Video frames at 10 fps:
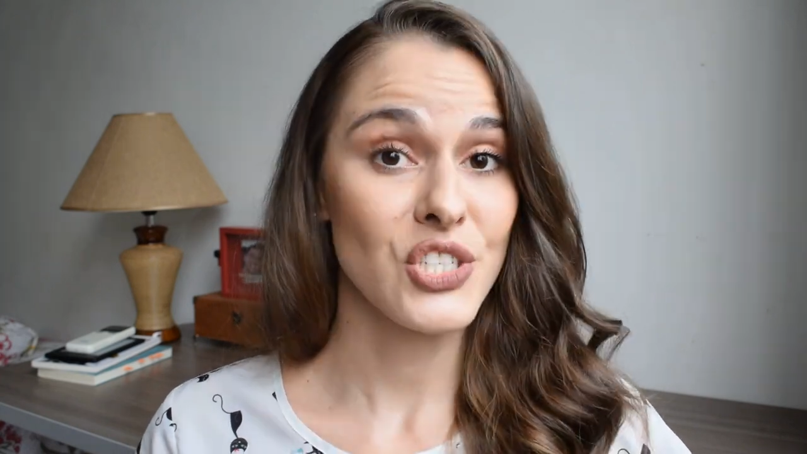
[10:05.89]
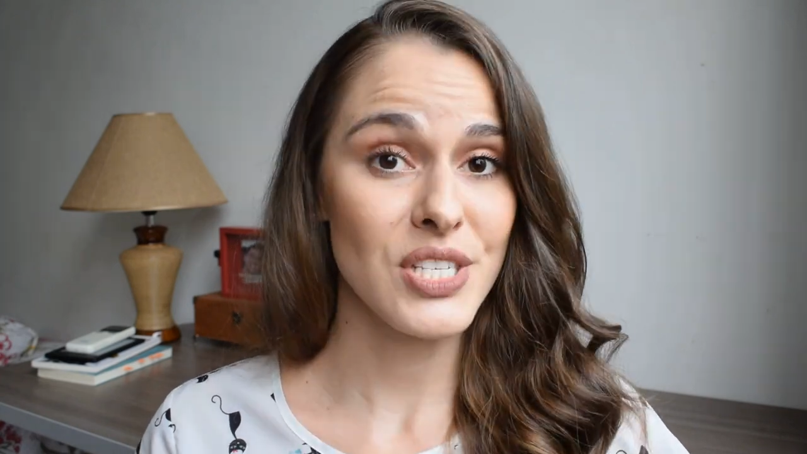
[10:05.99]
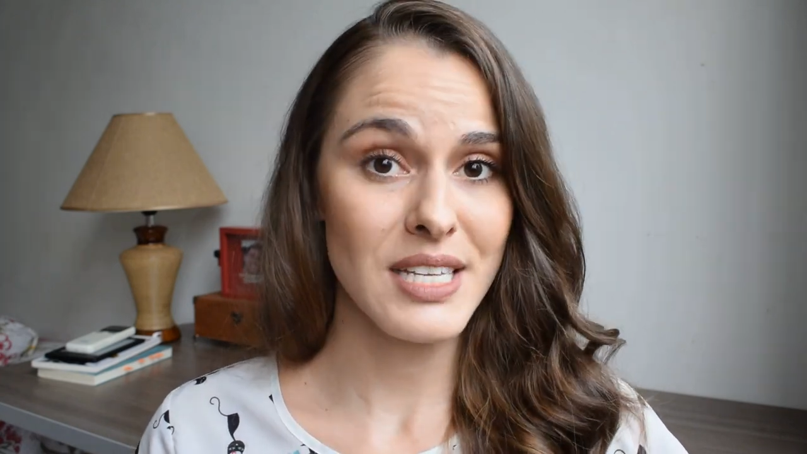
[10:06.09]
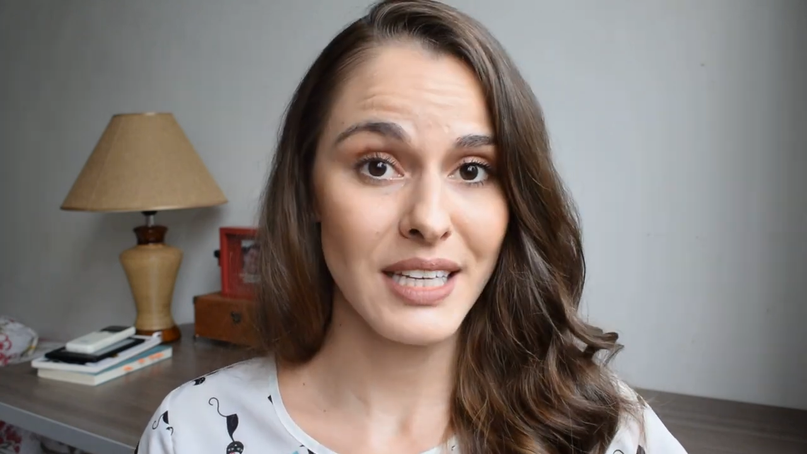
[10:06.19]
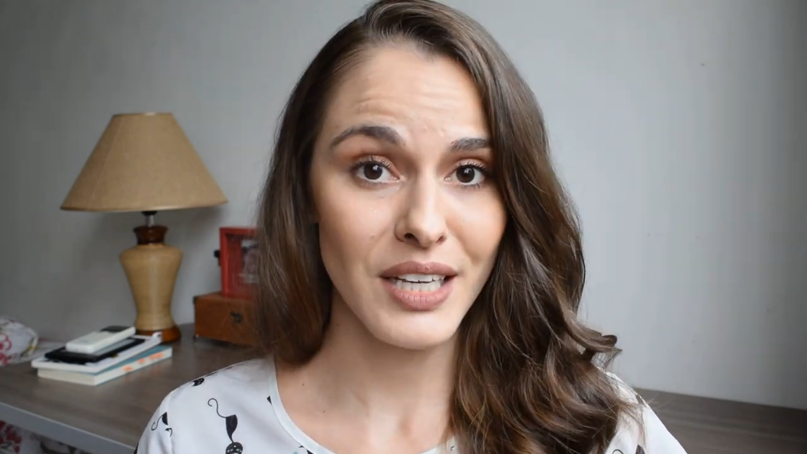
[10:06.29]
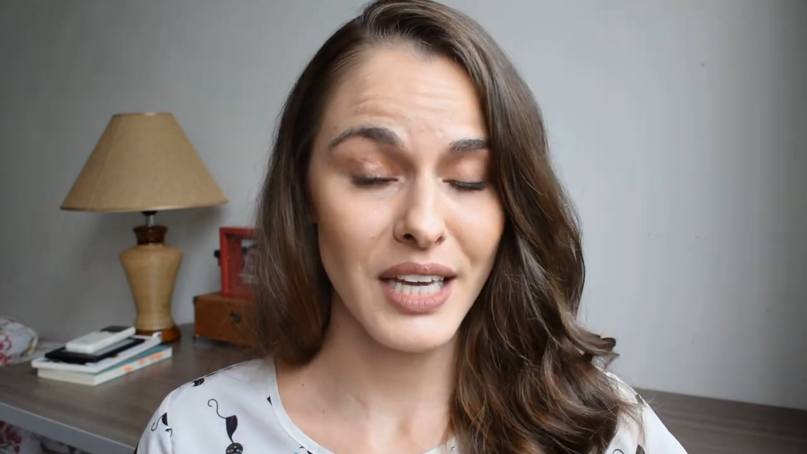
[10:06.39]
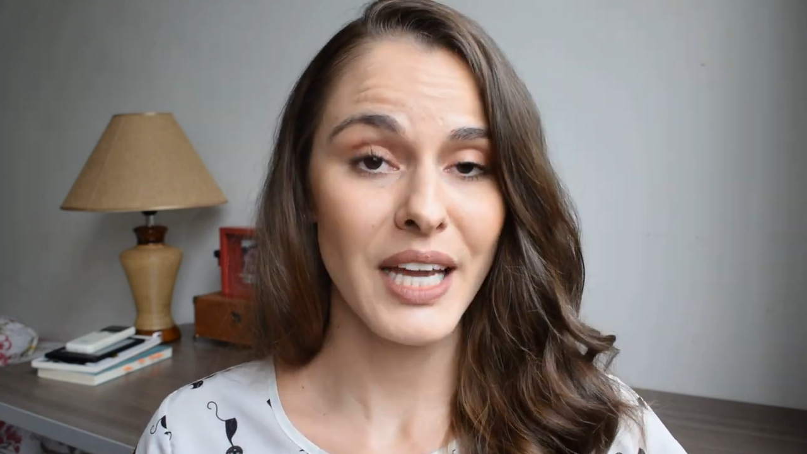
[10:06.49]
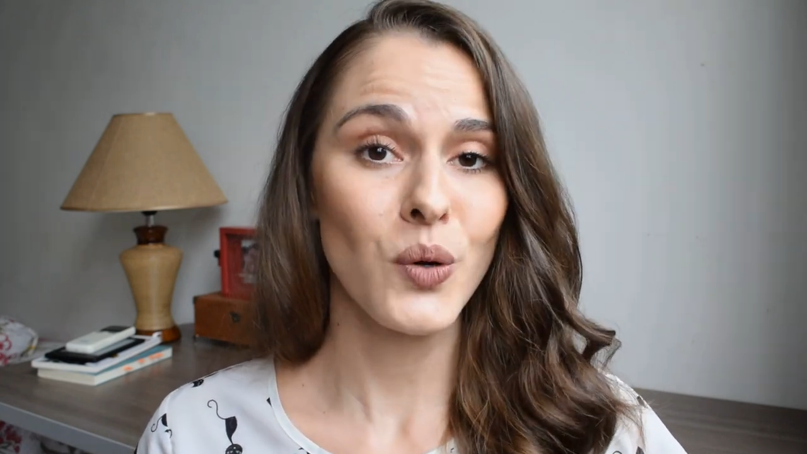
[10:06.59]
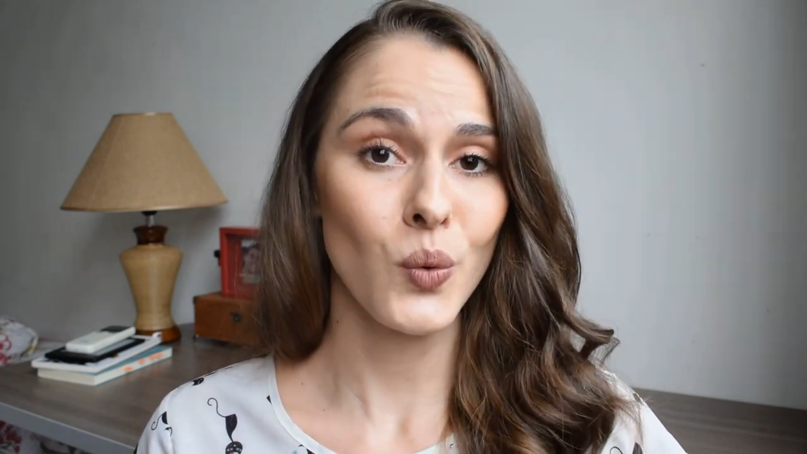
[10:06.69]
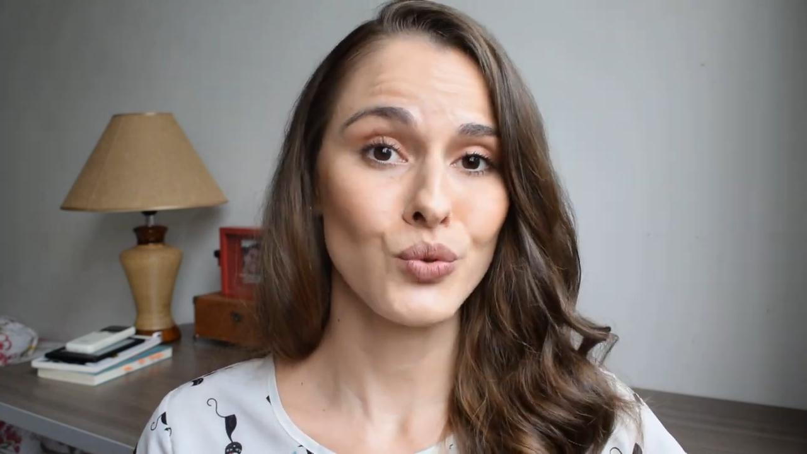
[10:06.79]
Dizem que quem
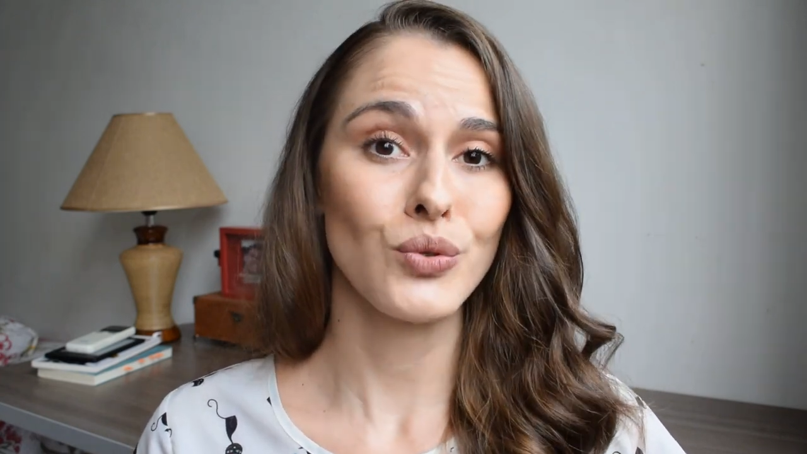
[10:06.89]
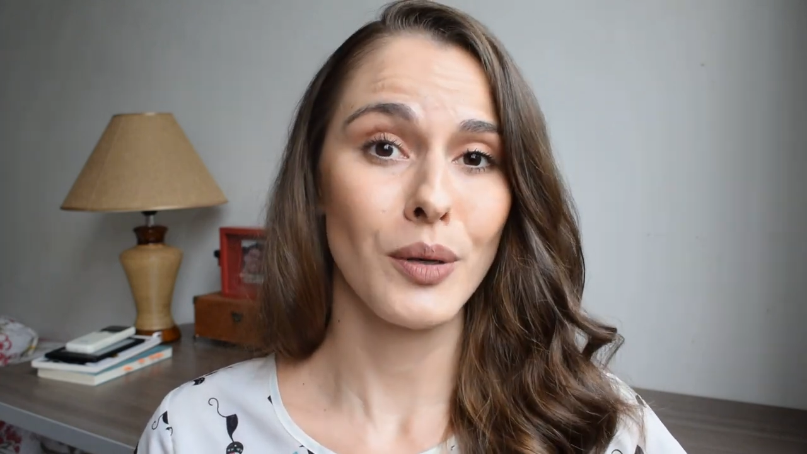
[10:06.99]
é contra o